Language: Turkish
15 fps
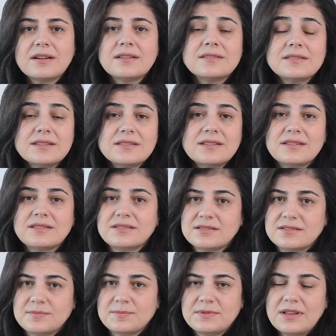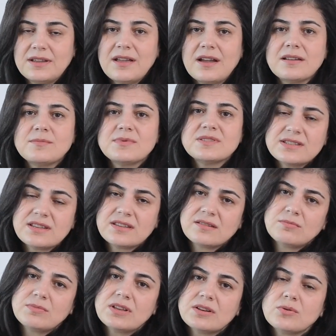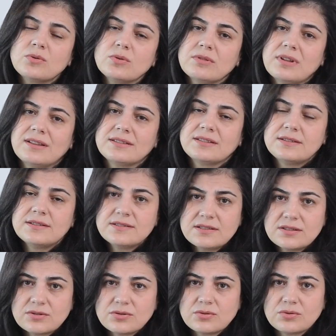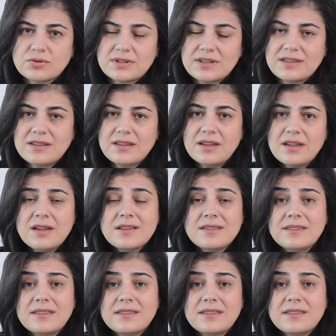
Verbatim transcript: kanıta dayalı tıpta yani biz hekimlerin kullandığı literatürdeki